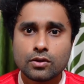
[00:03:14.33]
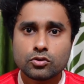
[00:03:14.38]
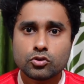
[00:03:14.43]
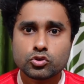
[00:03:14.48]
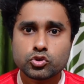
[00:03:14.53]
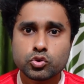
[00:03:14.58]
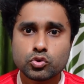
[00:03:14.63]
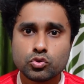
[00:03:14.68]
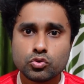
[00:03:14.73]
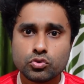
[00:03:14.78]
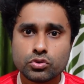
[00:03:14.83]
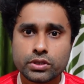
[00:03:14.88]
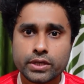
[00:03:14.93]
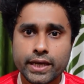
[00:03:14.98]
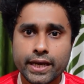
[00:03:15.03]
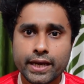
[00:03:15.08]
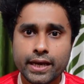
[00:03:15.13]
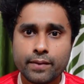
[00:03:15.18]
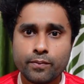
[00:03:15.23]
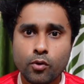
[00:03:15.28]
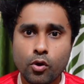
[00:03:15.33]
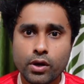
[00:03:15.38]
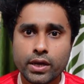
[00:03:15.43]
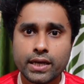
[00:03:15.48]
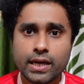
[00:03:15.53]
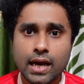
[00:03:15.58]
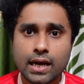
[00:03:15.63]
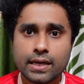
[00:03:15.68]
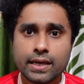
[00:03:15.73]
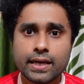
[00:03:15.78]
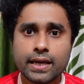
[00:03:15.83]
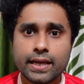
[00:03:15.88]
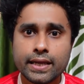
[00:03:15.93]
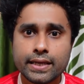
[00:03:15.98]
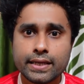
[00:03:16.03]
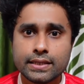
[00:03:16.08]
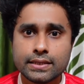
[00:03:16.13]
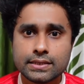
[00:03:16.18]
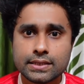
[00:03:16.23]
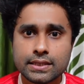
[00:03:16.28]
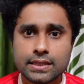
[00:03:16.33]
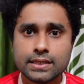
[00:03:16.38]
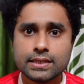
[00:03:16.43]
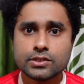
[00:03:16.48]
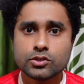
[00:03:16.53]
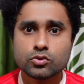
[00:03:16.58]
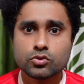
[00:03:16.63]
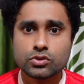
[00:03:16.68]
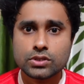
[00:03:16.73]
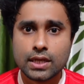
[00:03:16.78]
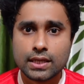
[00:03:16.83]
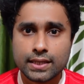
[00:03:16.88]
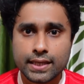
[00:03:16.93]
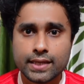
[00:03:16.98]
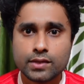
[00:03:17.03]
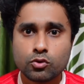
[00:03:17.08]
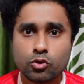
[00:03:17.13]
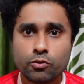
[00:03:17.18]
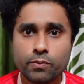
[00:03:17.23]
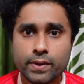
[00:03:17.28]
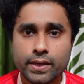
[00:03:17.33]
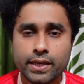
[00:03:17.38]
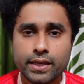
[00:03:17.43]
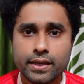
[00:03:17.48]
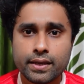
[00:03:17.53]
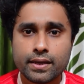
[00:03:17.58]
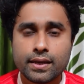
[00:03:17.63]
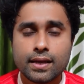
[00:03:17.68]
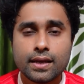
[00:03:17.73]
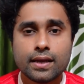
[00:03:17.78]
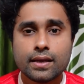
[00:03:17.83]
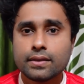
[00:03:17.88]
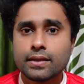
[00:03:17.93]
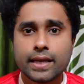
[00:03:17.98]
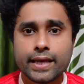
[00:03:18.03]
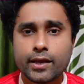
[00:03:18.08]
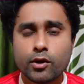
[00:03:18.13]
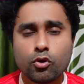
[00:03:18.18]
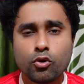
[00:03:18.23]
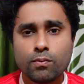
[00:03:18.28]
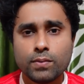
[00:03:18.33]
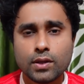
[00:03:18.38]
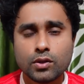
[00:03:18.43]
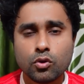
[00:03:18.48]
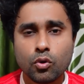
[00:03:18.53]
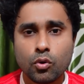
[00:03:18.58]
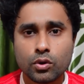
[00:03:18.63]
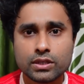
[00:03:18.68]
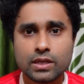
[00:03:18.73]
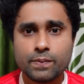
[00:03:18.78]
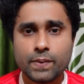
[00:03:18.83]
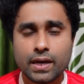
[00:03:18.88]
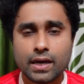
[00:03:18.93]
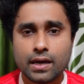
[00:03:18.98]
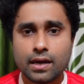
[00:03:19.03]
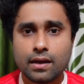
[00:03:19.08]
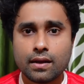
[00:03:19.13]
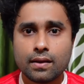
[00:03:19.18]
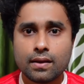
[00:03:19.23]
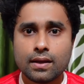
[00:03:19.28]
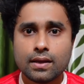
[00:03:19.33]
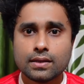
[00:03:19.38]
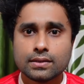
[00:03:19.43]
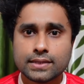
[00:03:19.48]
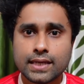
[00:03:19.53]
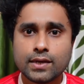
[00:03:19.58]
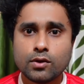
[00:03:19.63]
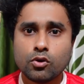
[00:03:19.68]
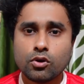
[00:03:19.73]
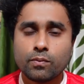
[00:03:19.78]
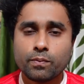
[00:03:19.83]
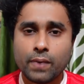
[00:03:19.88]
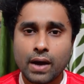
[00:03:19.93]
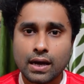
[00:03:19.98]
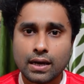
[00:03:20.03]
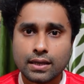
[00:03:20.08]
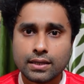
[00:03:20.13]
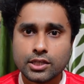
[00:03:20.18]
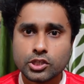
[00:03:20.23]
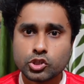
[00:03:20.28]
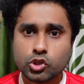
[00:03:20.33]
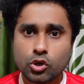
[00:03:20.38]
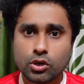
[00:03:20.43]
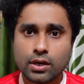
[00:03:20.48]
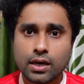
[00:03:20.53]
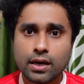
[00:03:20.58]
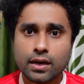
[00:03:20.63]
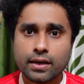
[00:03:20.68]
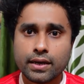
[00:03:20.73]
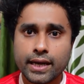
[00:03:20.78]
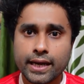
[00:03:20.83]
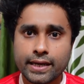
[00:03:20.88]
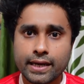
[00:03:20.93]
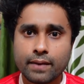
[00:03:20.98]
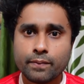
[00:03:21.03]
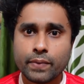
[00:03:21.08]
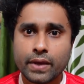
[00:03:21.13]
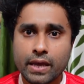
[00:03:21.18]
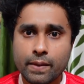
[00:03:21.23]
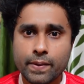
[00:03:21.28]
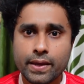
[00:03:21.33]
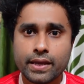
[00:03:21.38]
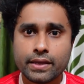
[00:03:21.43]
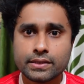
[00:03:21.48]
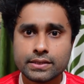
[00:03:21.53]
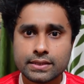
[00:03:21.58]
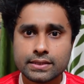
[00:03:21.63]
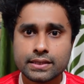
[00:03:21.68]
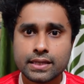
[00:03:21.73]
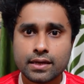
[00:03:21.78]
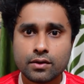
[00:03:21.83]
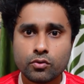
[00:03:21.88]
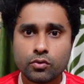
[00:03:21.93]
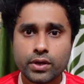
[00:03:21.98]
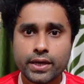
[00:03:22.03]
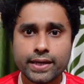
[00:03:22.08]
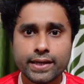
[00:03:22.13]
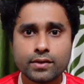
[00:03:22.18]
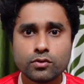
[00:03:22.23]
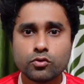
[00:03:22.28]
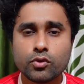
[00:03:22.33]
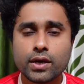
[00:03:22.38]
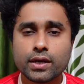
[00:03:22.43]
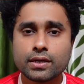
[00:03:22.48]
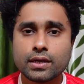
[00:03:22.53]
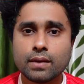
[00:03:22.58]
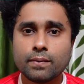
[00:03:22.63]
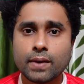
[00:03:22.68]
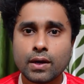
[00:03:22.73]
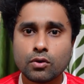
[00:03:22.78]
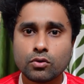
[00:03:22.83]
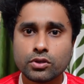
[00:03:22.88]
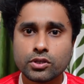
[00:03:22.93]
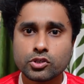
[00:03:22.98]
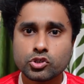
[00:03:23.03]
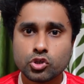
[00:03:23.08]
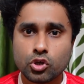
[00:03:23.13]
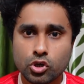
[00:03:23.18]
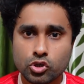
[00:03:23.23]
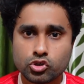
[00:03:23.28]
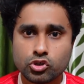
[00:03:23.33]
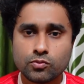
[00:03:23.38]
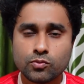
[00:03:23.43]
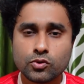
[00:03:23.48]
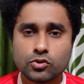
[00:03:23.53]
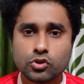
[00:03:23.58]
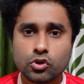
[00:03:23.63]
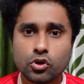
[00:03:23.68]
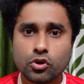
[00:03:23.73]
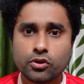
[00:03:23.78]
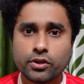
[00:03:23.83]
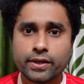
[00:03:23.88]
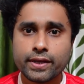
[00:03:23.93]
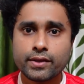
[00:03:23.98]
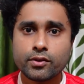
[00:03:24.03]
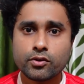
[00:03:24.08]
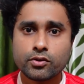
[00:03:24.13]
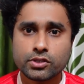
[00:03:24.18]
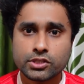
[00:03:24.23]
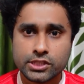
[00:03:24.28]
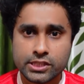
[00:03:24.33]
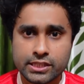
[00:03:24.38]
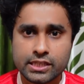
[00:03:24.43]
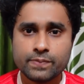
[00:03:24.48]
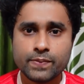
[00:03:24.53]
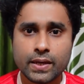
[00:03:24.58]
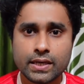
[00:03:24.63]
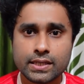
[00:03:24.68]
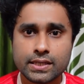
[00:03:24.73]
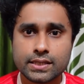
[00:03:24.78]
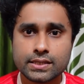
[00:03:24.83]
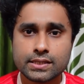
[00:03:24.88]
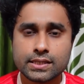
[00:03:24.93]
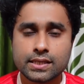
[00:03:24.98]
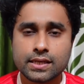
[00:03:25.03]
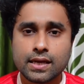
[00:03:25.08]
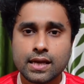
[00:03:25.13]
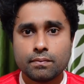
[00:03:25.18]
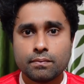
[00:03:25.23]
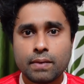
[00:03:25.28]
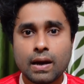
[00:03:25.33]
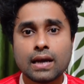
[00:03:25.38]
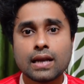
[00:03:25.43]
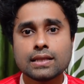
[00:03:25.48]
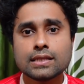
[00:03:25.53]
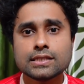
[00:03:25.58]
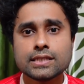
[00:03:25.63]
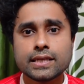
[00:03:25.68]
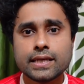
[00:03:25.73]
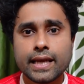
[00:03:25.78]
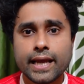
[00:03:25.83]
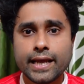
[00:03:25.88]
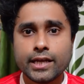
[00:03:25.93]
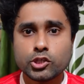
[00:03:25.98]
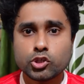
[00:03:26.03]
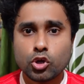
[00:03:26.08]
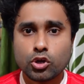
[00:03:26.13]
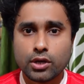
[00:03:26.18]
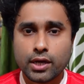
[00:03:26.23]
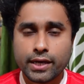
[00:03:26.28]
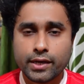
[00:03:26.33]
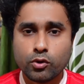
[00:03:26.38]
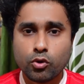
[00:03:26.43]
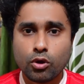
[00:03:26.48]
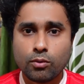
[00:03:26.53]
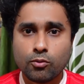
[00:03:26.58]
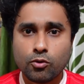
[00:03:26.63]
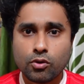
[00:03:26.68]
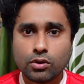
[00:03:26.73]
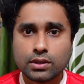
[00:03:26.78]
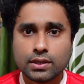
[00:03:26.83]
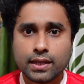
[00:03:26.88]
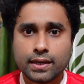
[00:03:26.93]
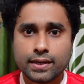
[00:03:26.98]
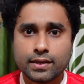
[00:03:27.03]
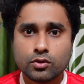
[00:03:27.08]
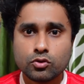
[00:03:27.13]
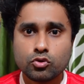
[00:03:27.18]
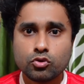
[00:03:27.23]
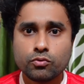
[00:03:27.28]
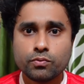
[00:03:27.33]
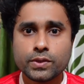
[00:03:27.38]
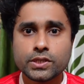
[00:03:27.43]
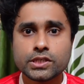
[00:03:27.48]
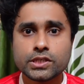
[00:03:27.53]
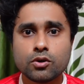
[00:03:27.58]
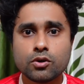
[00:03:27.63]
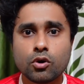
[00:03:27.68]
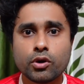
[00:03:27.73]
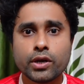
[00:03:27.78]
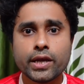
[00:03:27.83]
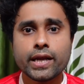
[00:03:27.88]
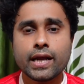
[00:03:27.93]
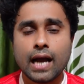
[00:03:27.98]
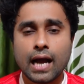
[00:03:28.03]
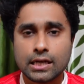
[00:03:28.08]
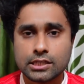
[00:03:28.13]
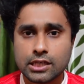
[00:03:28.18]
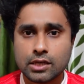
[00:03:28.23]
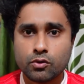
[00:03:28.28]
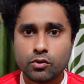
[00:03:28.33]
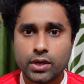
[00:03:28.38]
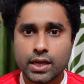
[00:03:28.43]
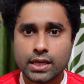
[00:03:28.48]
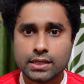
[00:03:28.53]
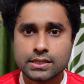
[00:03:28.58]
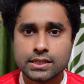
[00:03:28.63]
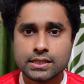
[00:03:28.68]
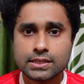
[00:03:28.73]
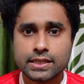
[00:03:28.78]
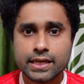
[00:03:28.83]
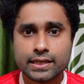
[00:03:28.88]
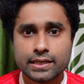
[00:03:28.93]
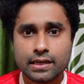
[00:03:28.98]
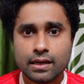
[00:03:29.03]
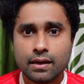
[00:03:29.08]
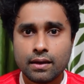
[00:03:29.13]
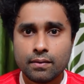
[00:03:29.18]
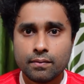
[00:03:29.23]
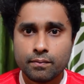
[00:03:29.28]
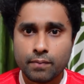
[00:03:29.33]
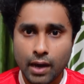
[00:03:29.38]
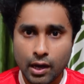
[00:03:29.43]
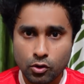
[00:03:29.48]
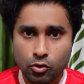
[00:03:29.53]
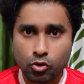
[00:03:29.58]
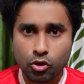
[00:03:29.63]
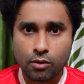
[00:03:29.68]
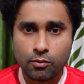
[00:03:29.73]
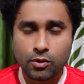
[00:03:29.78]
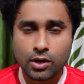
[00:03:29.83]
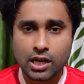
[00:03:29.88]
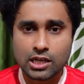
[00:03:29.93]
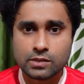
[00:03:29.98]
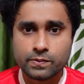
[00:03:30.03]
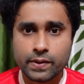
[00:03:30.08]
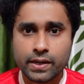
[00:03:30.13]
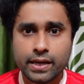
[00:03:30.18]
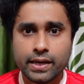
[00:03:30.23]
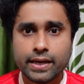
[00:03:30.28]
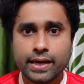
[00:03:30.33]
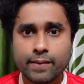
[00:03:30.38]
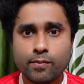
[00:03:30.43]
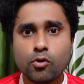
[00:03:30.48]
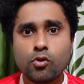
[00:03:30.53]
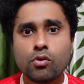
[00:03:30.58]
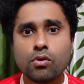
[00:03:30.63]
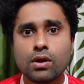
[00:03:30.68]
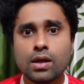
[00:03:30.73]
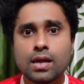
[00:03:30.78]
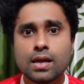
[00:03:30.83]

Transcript: তো শুধু ট্রেনের বগি না টেনে ইঞ্জিনই শুধু যাতায়াত করবে কি না এরকমটা তো হতে পারে না যাই হোক বাংলাদেশ সরকার এটা ভেবে চিন্তা করেই কিন্তু একটা ভারতের স্বরাষ্ট্র মন্ত্রণালয় থেকে কিন্তু চিঠি পাঠিয়েছে বাংলাদেশের এই সরকারি কর্মকর্তা কিন্তু অনেক আশা করে আছে যে একটা ভালো খবর আসবে এবং